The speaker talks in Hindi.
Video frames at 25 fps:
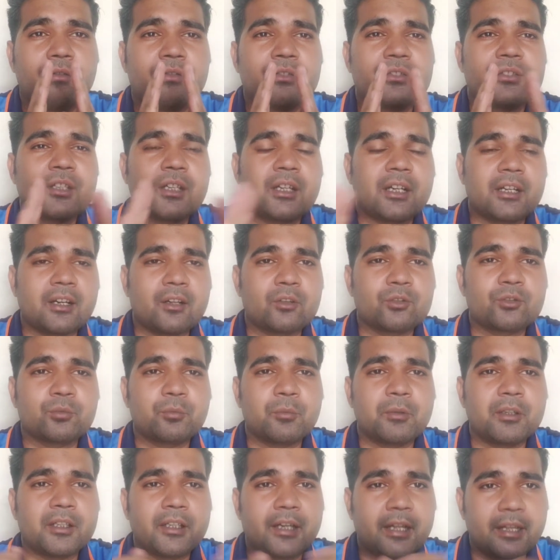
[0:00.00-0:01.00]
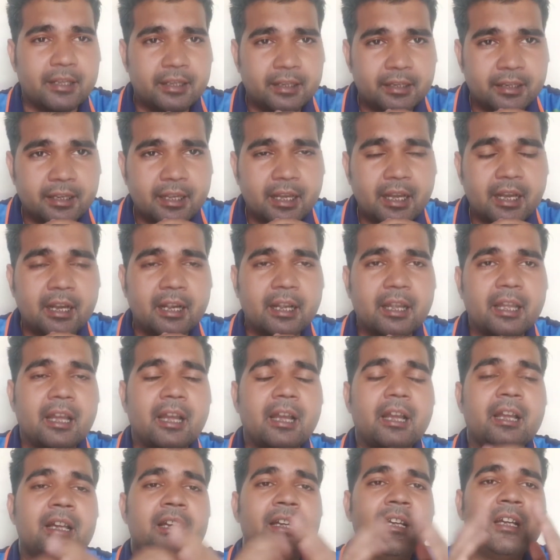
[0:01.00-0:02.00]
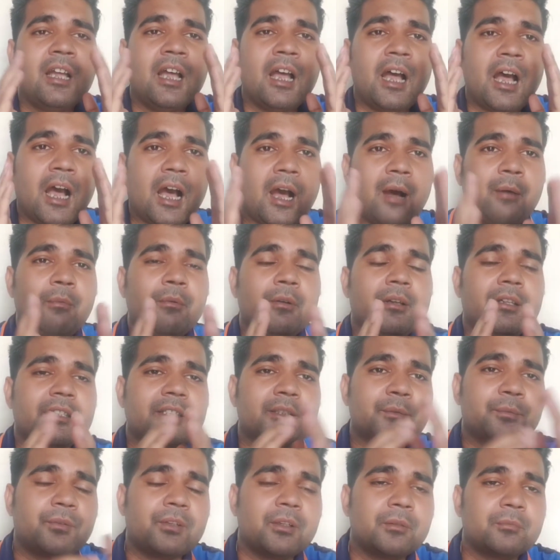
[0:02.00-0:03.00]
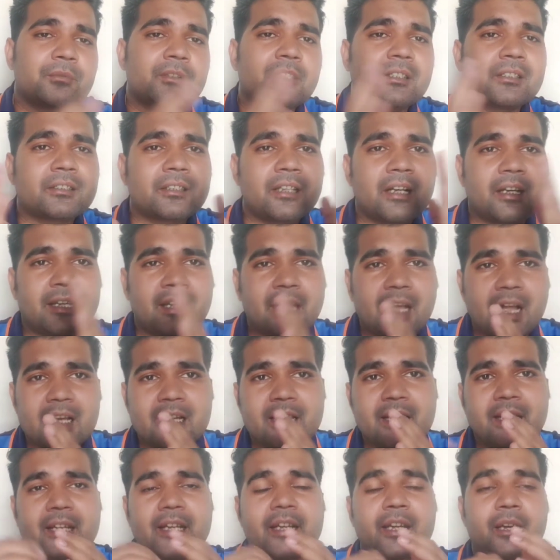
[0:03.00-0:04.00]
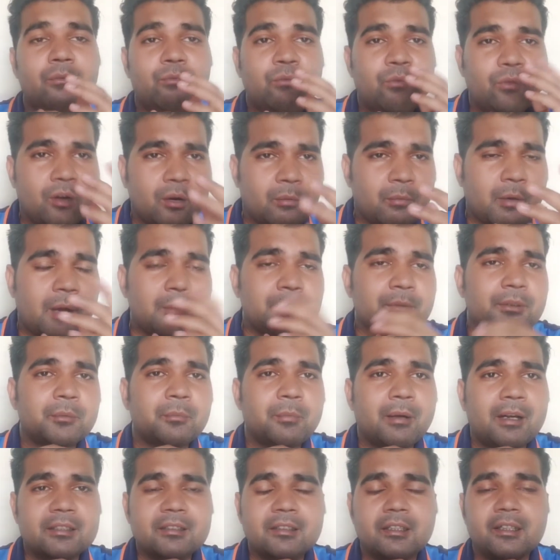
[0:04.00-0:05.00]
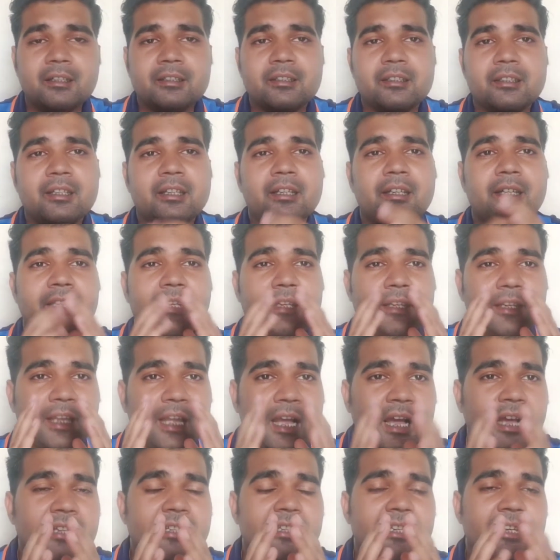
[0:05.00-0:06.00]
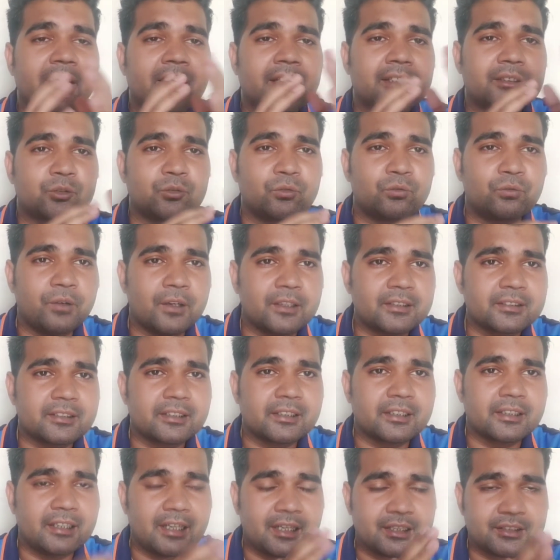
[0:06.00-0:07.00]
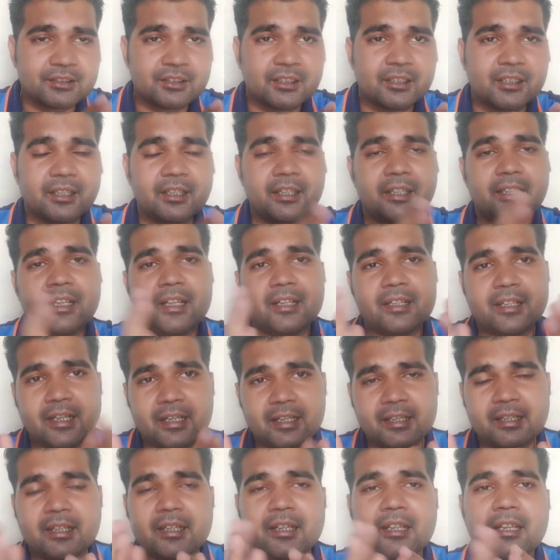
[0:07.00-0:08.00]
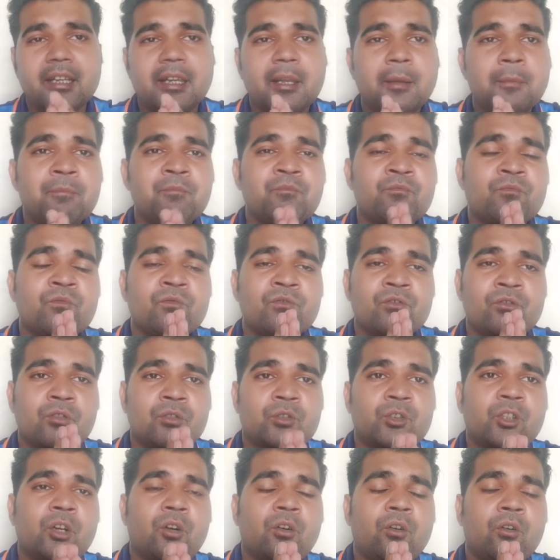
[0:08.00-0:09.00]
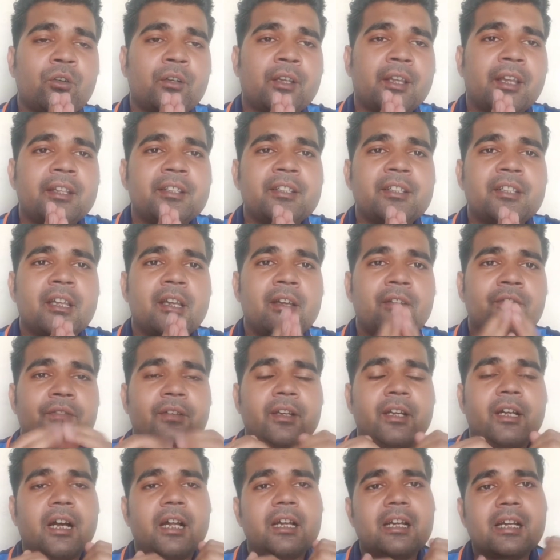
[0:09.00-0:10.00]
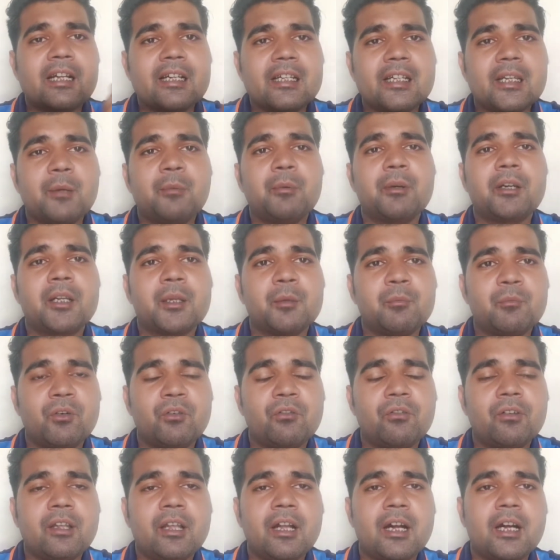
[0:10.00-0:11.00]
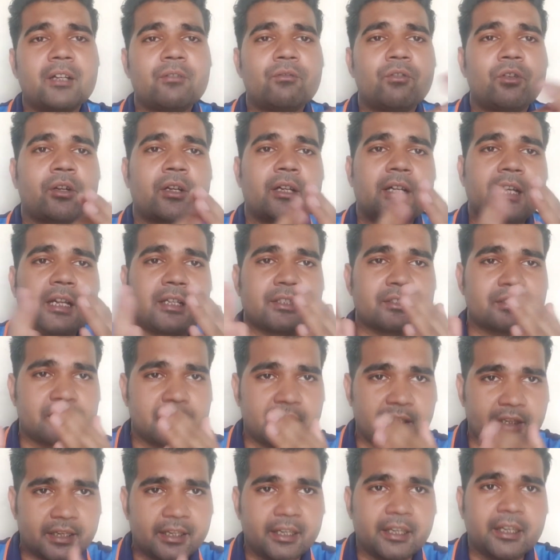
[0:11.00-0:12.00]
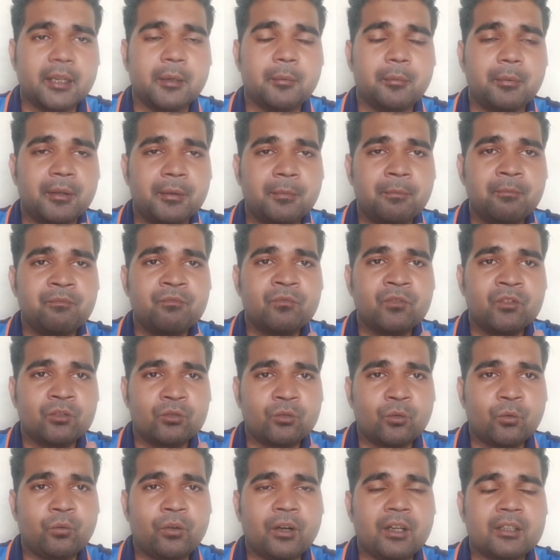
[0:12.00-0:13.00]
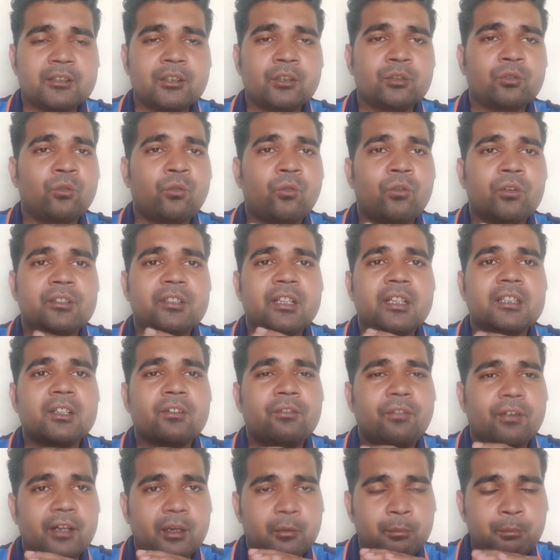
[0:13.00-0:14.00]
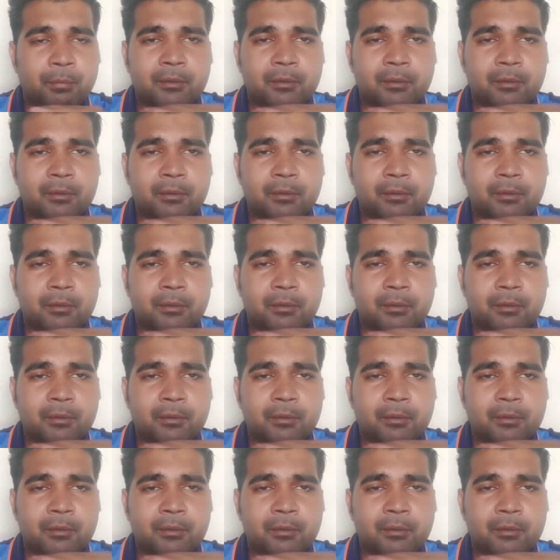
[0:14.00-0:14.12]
ऑफिशियल अनाउंसमेंट नहीं किया गया है अब इस फिल्म से इसका क्या लिंक है वो हम आपसे बात करते हैं कि क्या ये तूफान से क्लैश करेगी या नहीं करेगी तो देखो के एक अलग लेवल की मूवी है अगर वो क्लैश करेगी भी तूफान से तो कोई ज़्यादा फर्क